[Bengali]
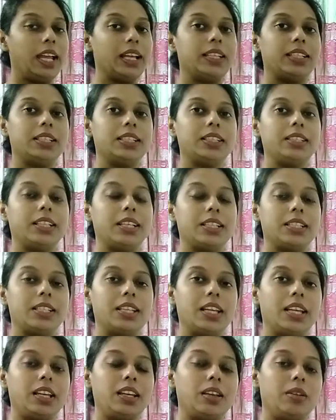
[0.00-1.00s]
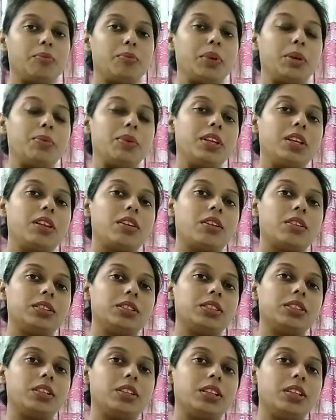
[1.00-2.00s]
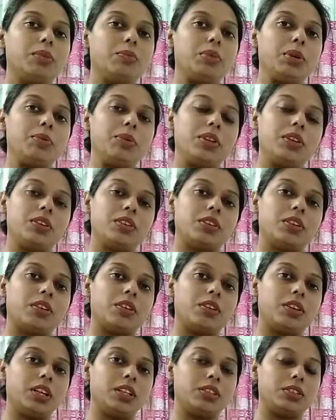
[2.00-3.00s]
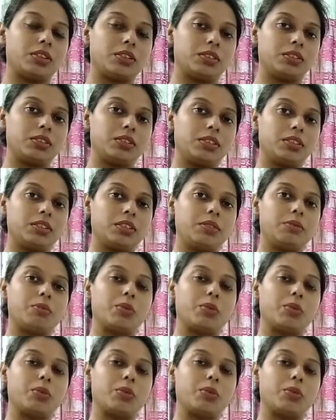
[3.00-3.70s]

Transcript: একটি দেশের বিভিন্ন অঞ্চলে বিভিন্ন ধরনের জনগণ